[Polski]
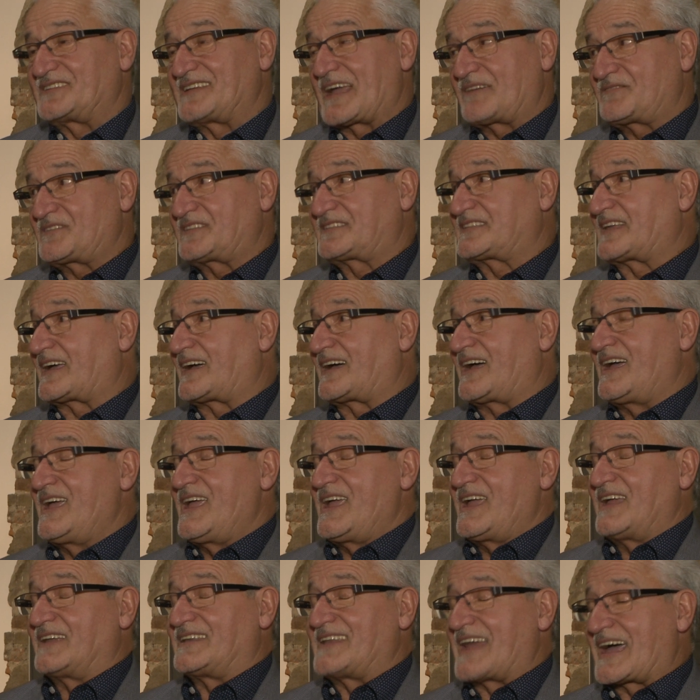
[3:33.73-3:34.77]
I nawet ta
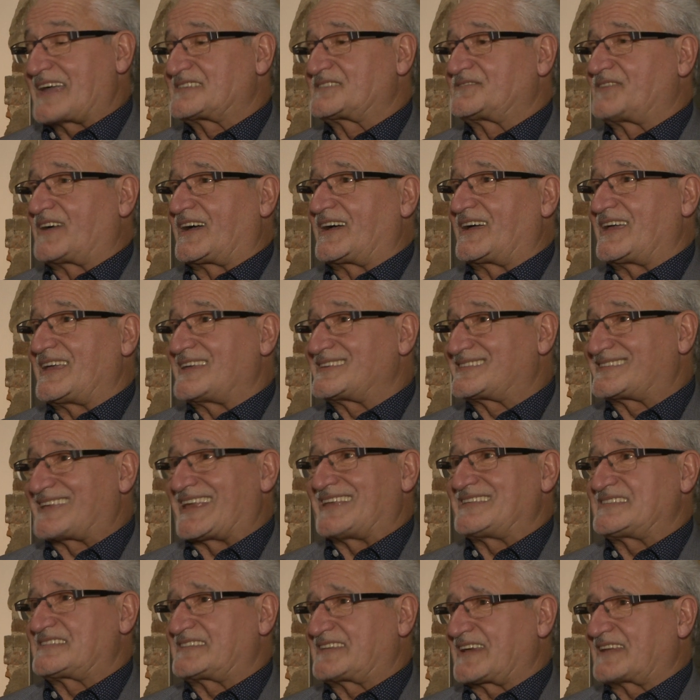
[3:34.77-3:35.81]
nazwa,
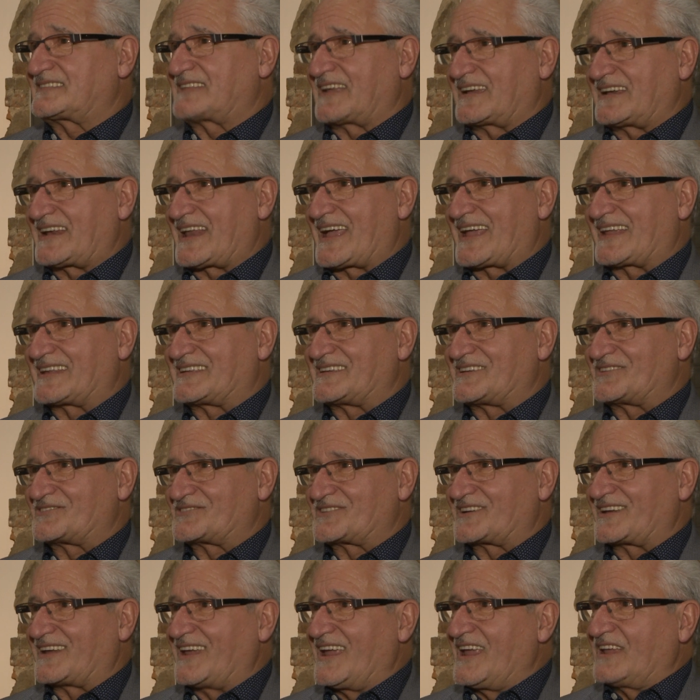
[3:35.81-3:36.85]
esencja Tajlandii,
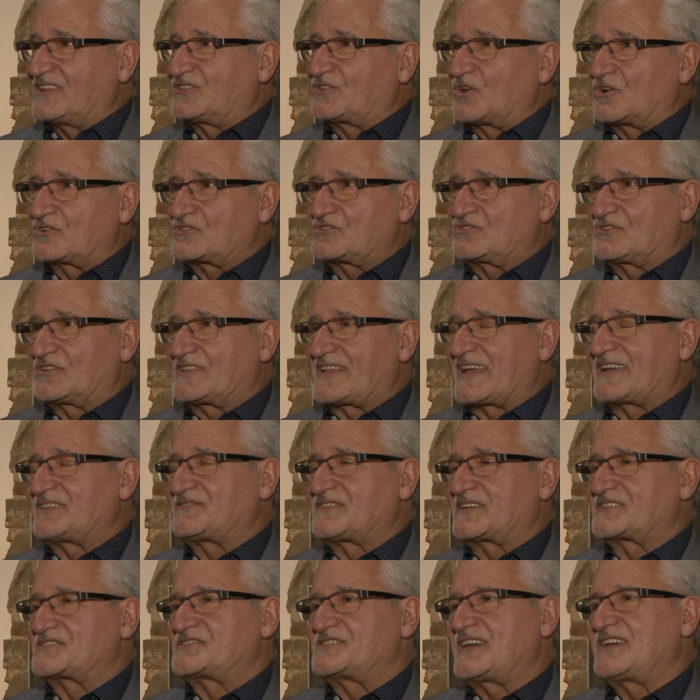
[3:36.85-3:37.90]
że to, co
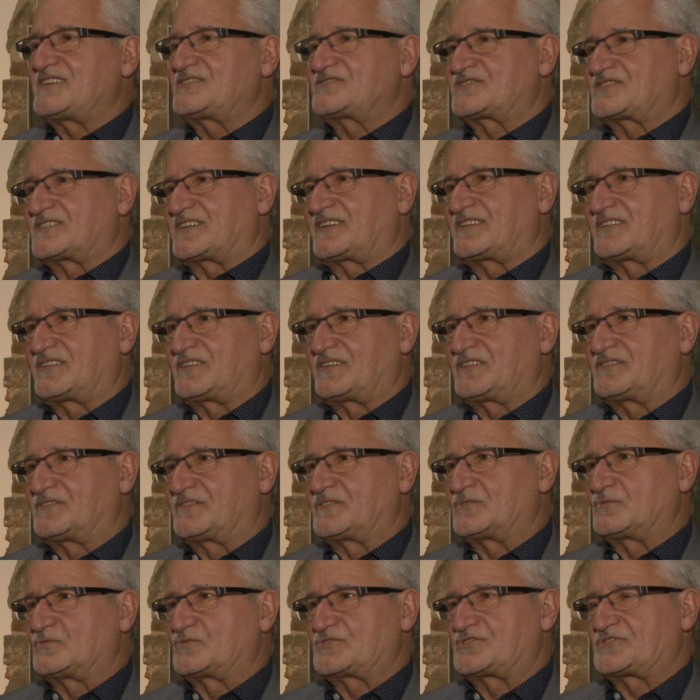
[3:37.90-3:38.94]
najważniejsze
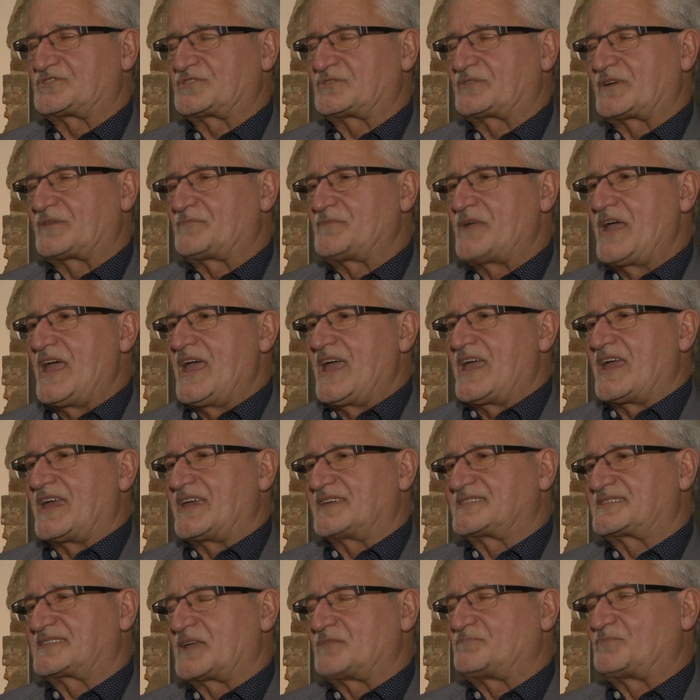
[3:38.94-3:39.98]
wyłuszczyłem
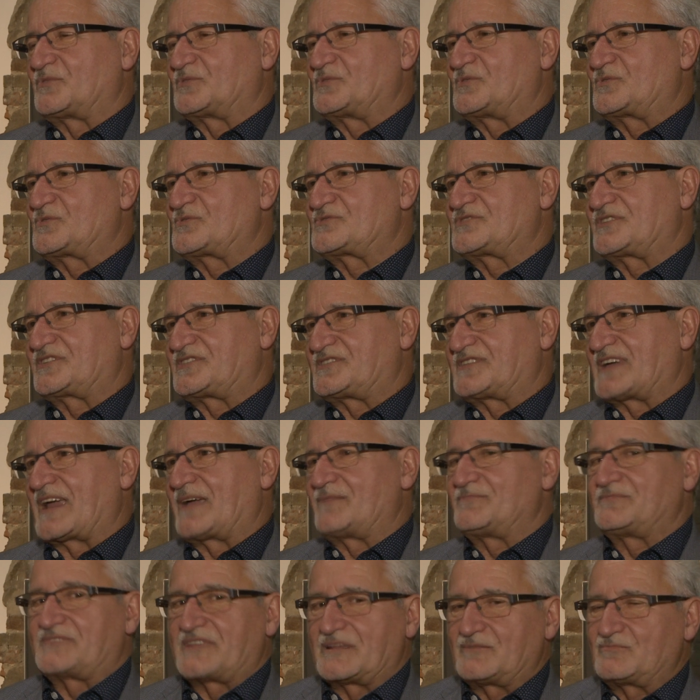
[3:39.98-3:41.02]
e, z tej podróży,
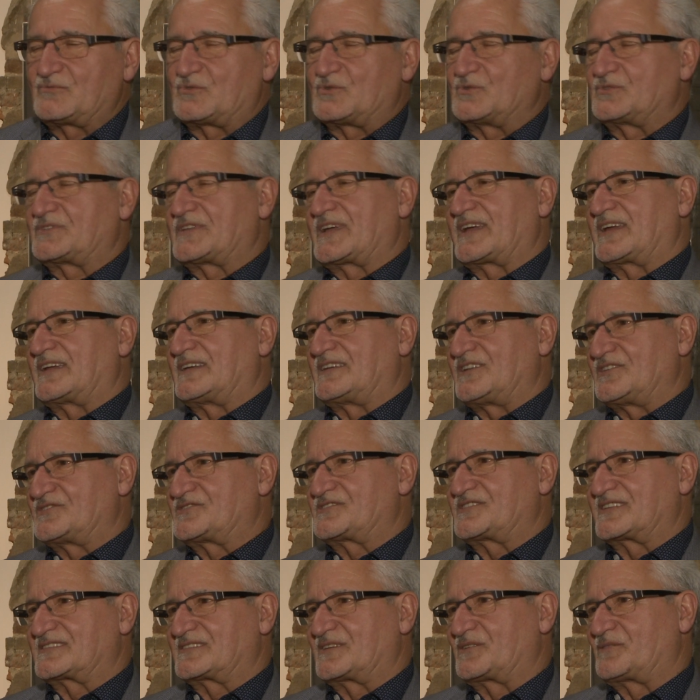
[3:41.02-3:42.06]
chciałem tym tutaj
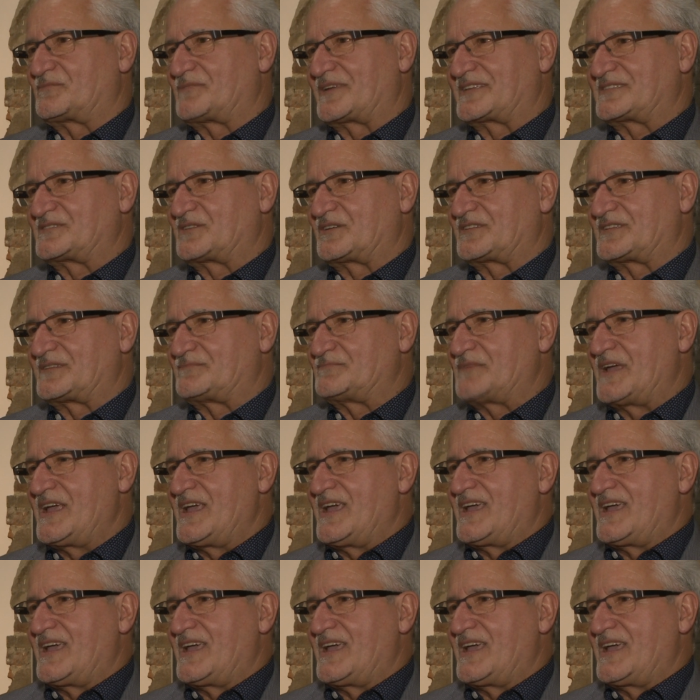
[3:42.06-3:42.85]
licznie zgromadzonym